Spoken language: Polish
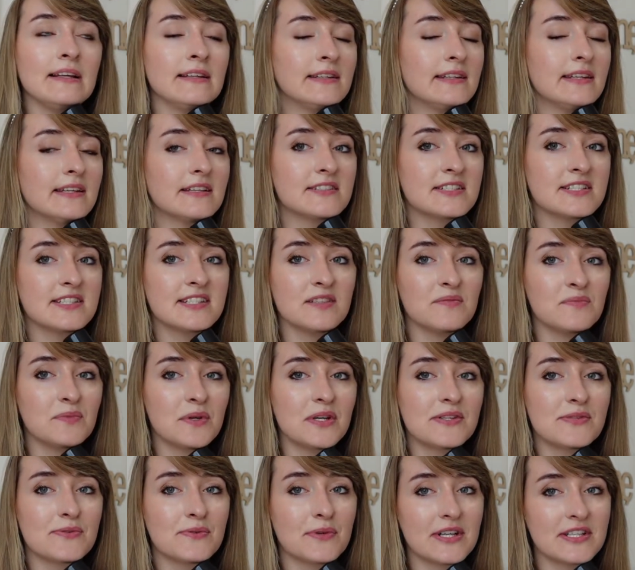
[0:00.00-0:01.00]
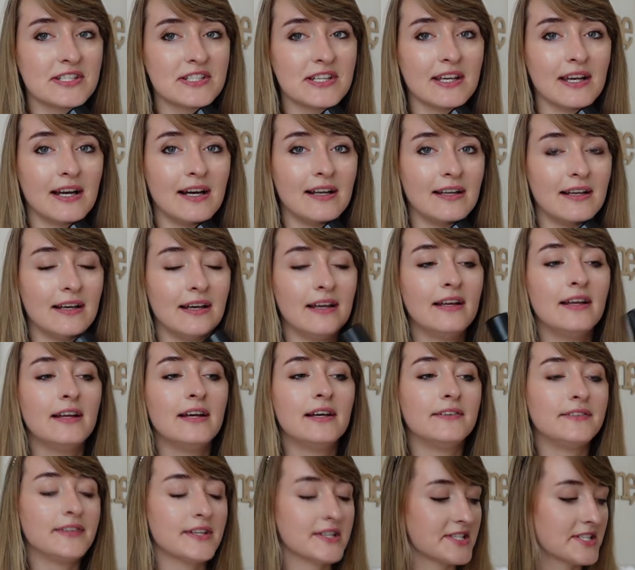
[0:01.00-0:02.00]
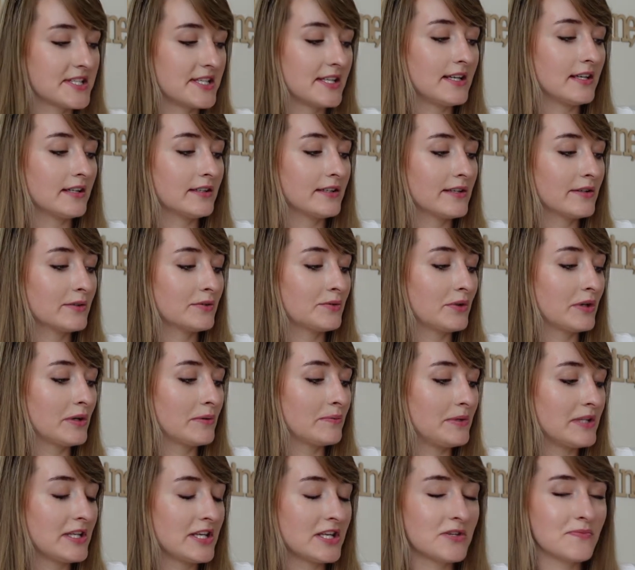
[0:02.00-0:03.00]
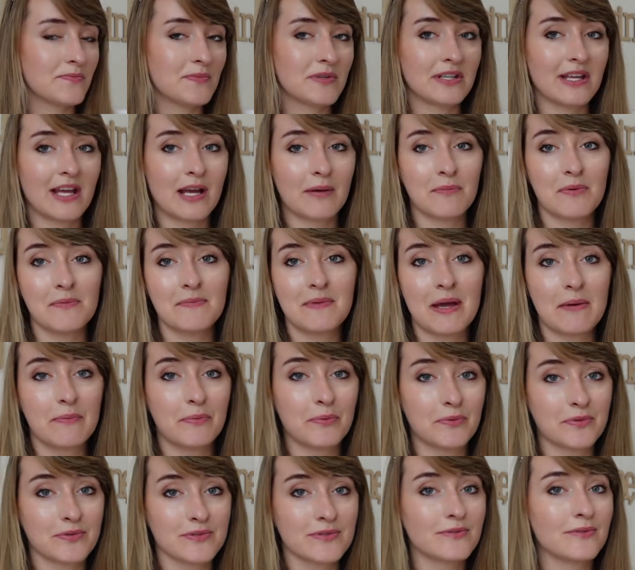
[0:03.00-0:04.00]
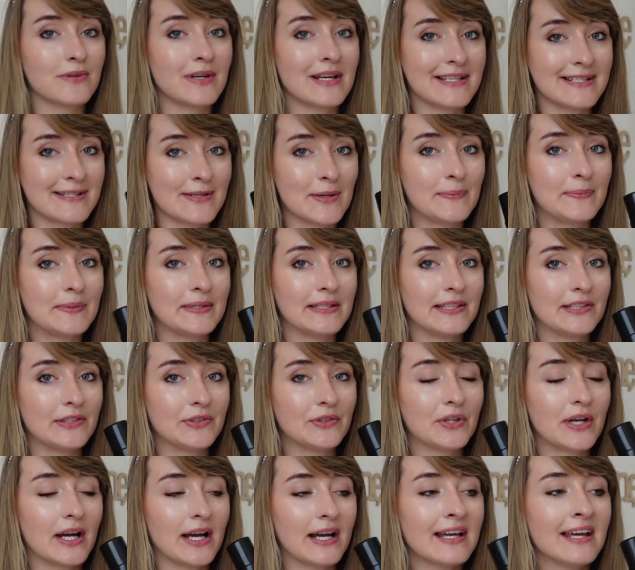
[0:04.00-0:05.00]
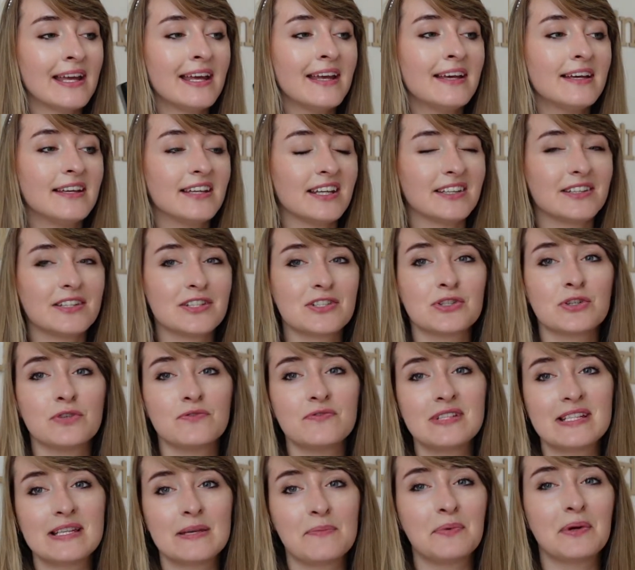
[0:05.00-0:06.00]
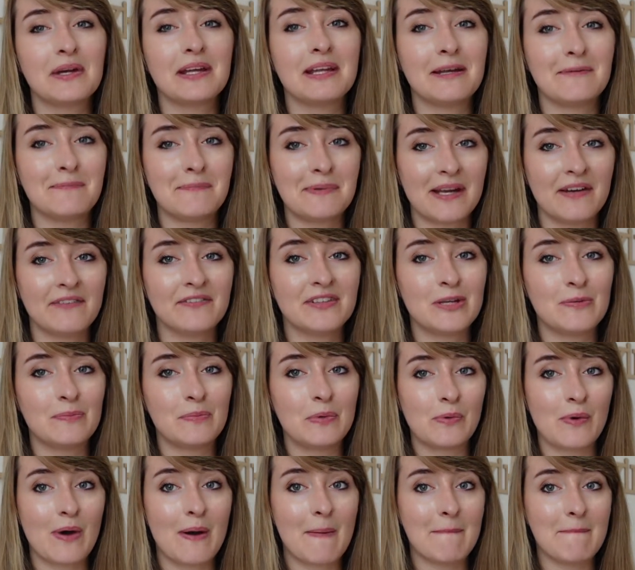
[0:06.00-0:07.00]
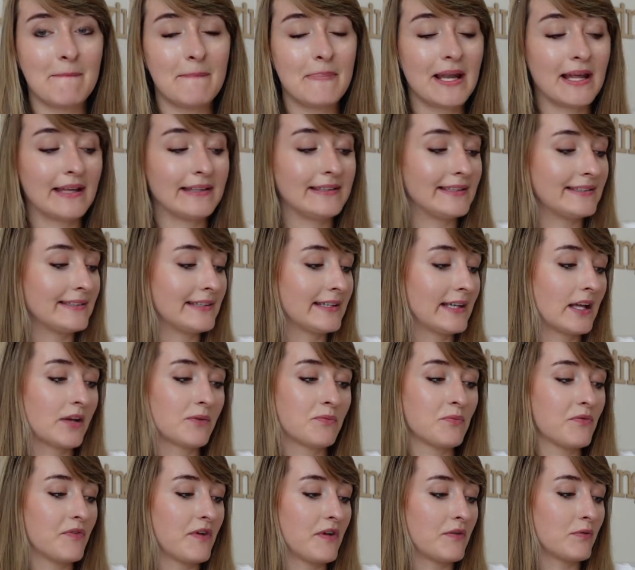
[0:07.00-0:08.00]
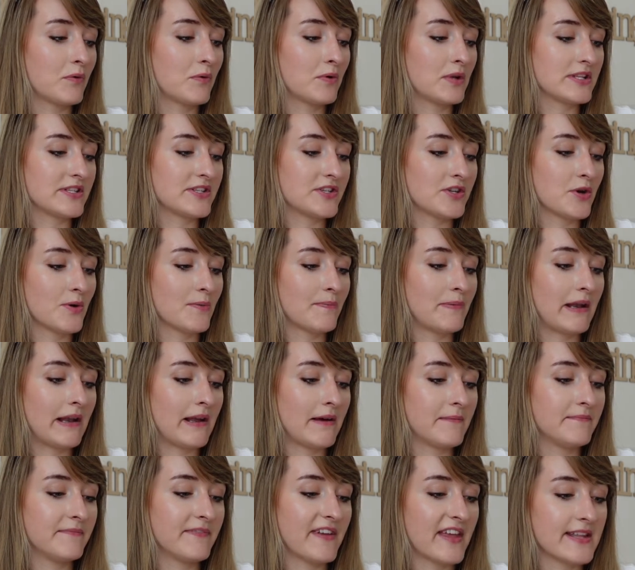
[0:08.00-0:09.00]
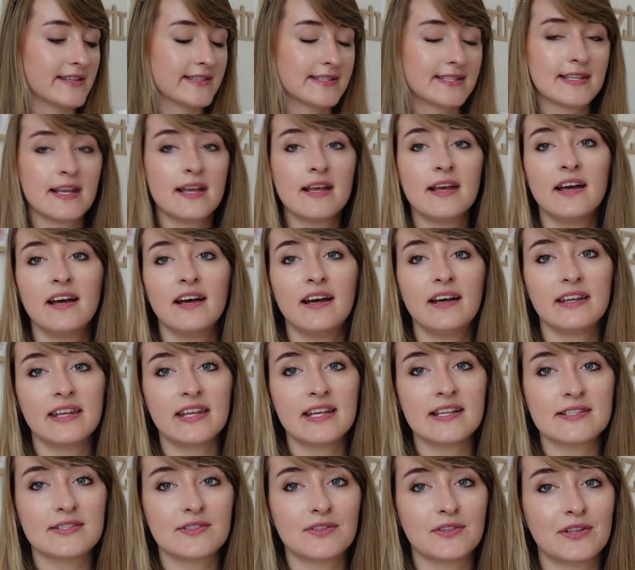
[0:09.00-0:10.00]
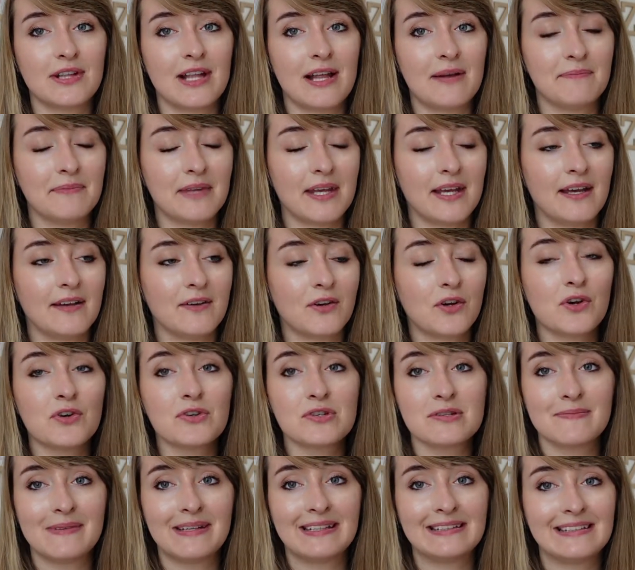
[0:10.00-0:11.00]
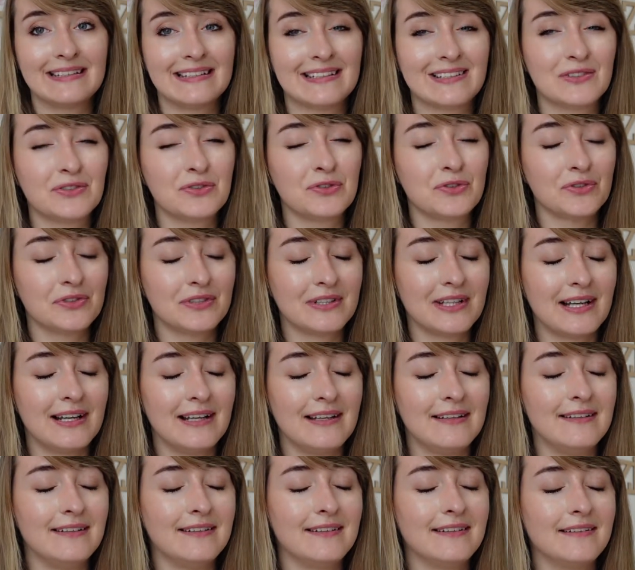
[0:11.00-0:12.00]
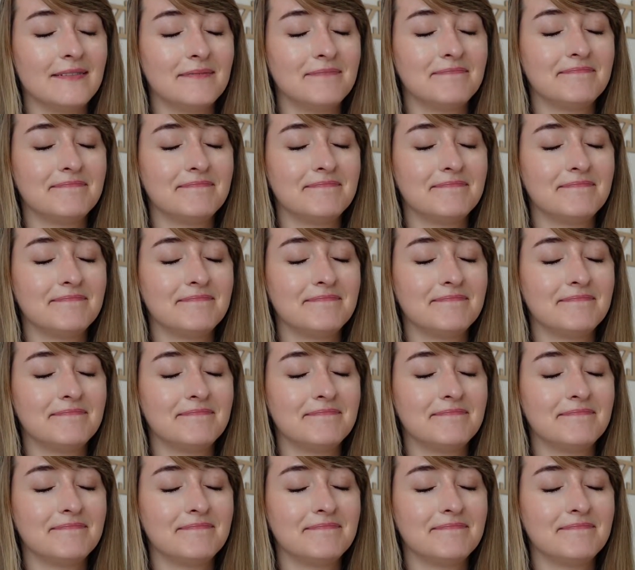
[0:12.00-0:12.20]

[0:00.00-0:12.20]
nie chrzcin mojej córeczki, ale na chrzcinach, na których byliśmy, jakby miała po prostu rajstopę na nogach. Ja też to widzę, bo ja naprawdę byłam blada, tak jak mówię, w ogóle się nie opalam, więc jest to dla mnie kosmetyk totalny